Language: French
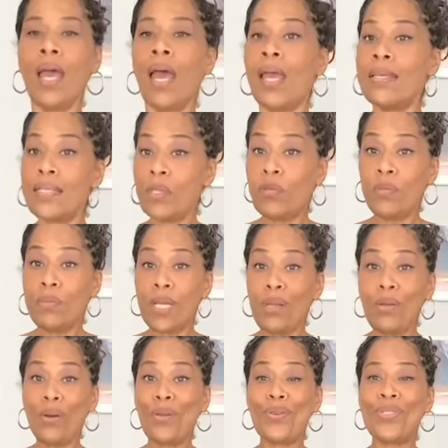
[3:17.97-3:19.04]
Et c'est au
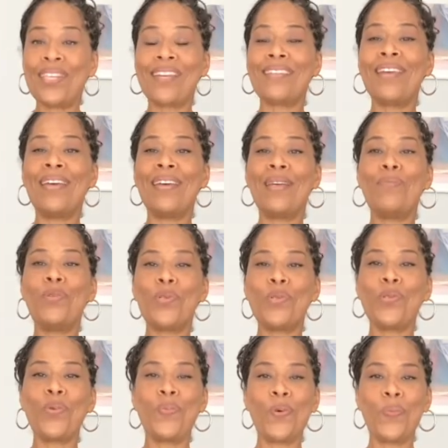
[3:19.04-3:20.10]
milieu de cette
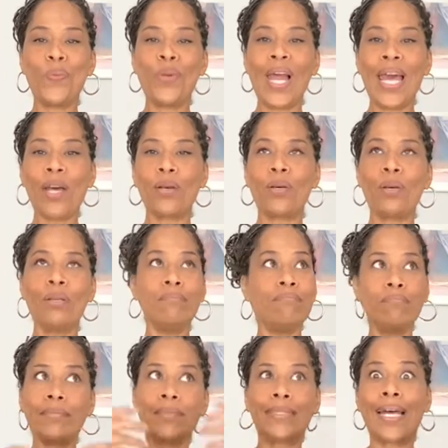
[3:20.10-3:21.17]
émotion populaire que
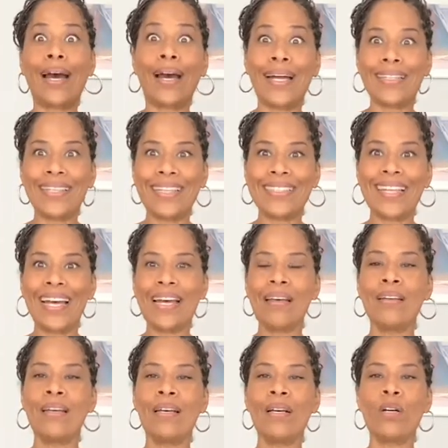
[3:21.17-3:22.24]
taratata,
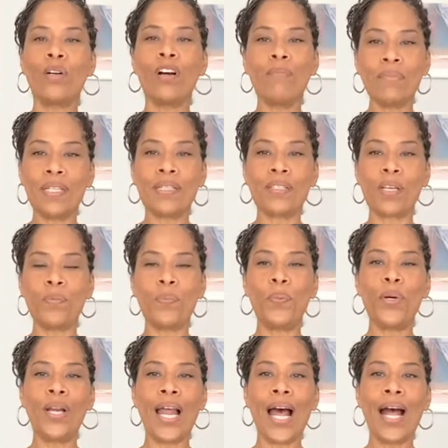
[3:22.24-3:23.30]
comme dans un
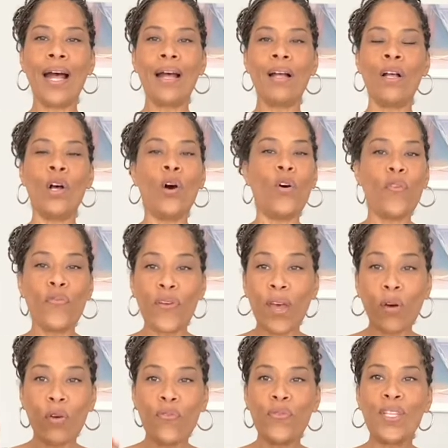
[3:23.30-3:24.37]
polar, on fait
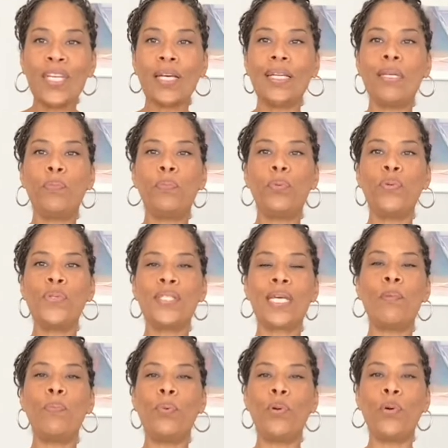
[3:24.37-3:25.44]
revenir l'épouse
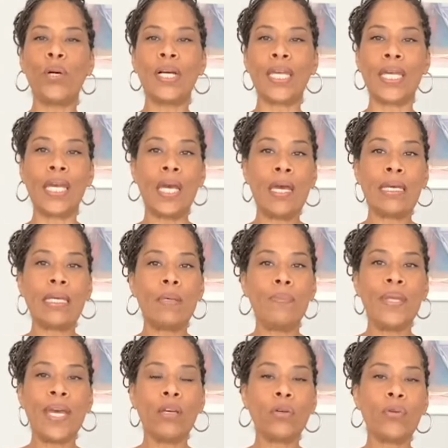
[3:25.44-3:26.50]
éplorée, qui
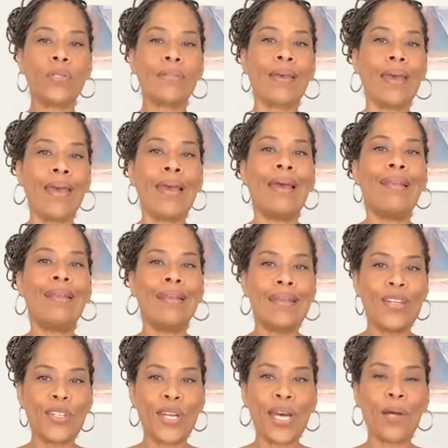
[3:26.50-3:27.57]
bien que très
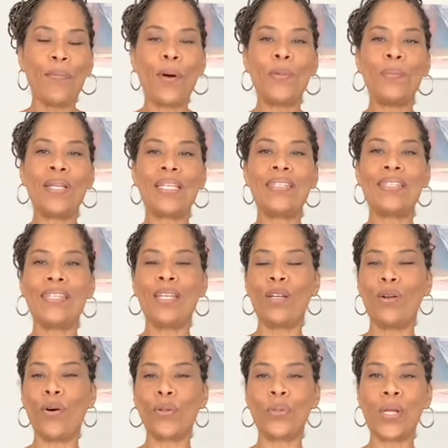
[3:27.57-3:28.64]
légèrement blessée
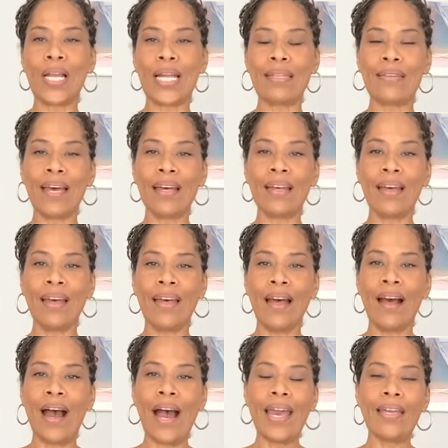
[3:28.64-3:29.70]
lors de l'attaque,
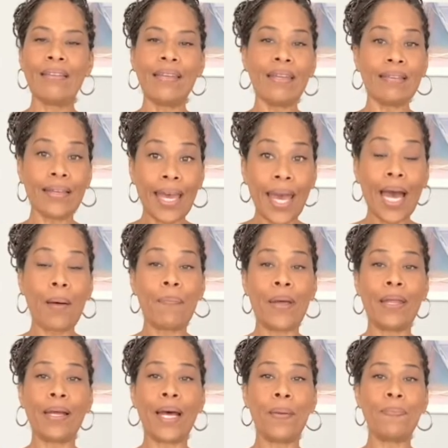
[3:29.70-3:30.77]
a été très
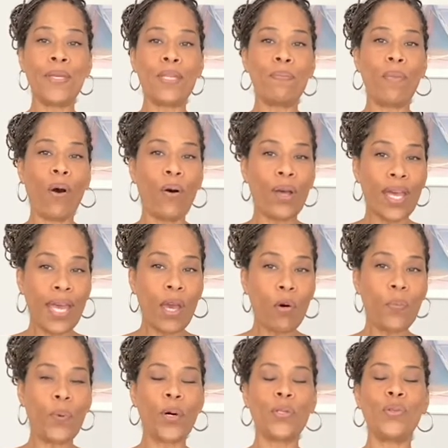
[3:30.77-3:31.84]
rapidement et
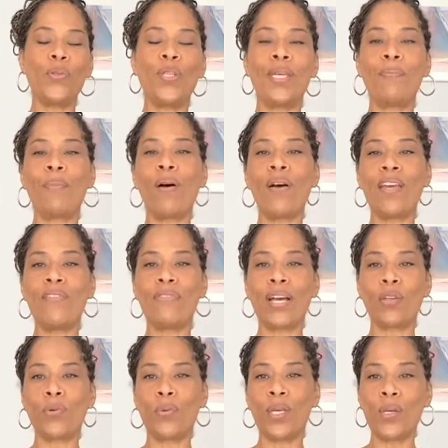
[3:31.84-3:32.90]
opportunément
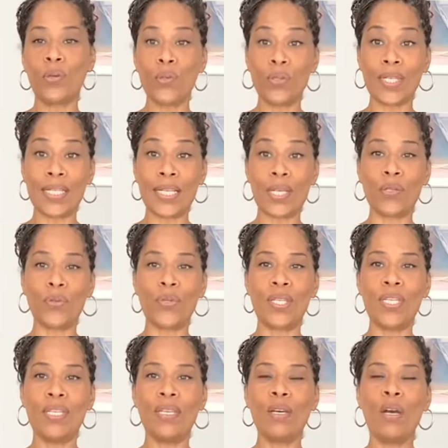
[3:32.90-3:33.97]
évacuée aux
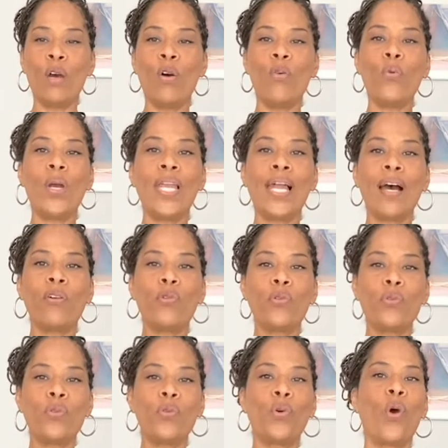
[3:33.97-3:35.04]
États-Unis, où elle a
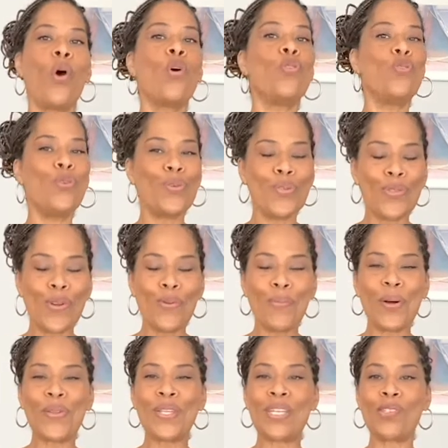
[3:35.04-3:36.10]
reçu non
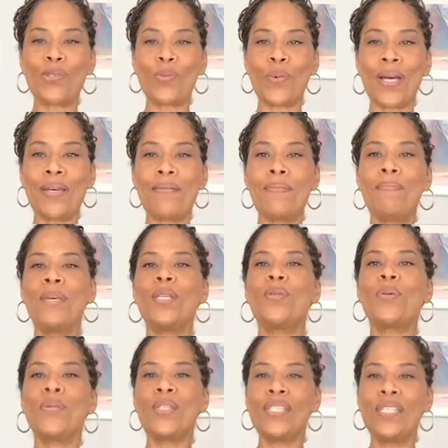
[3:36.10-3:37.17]
seulement des soins, mais
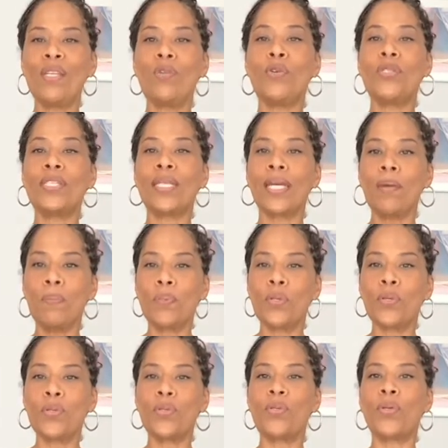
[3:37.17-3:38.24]
aussi le script
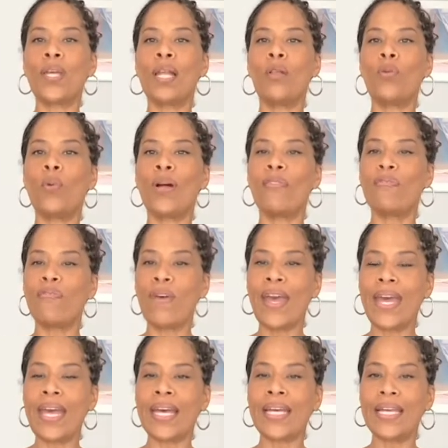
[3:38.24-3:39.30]
de ce qu'elle doit
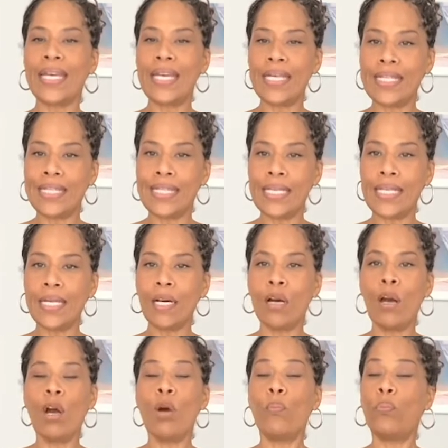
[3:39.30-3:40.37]
faire et dire
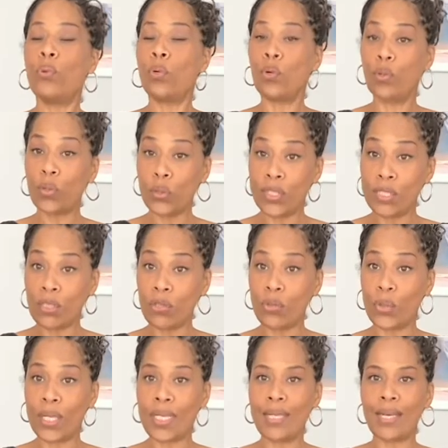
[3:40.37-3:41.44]
pour
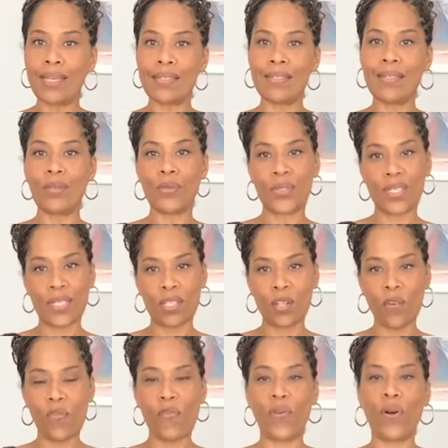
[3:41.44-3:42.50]
continuer, ainsi que ses
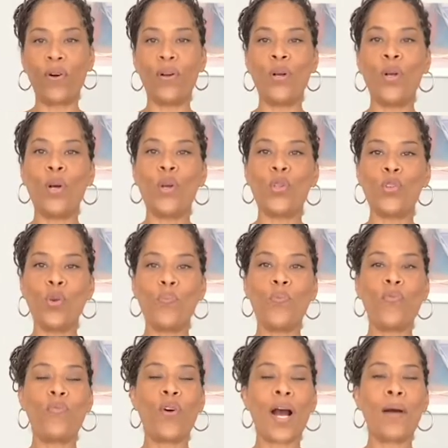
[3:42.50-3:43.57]
enfants, de
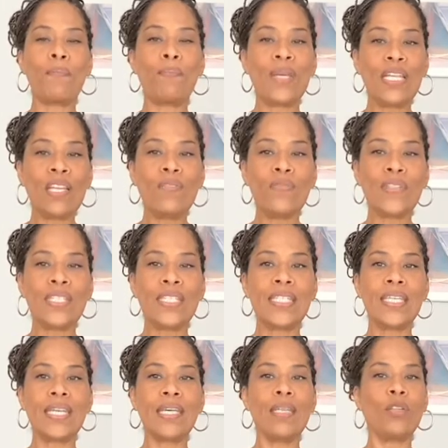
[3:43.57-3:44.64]
pouvoir
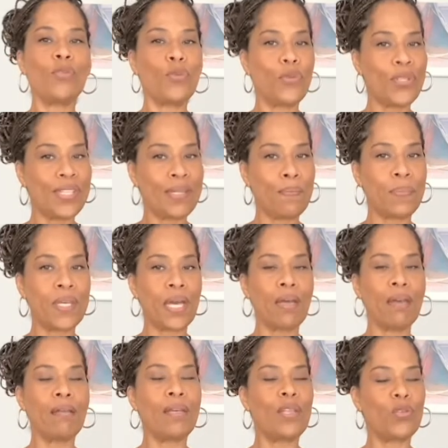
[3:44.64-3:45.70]
bénéficier de ses
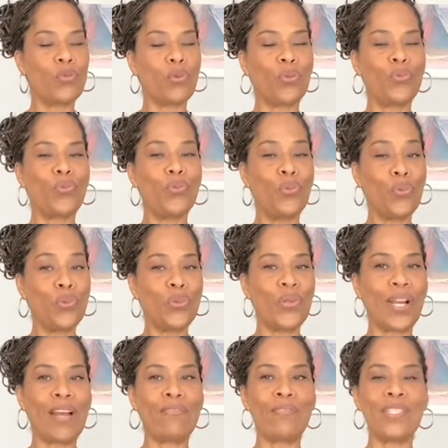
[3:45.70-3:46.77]
biens et surtout de
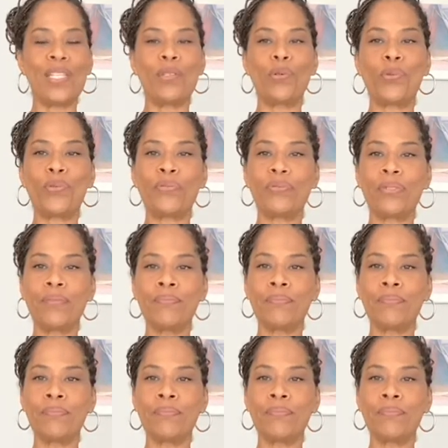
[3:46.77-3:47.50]
la vie sauve.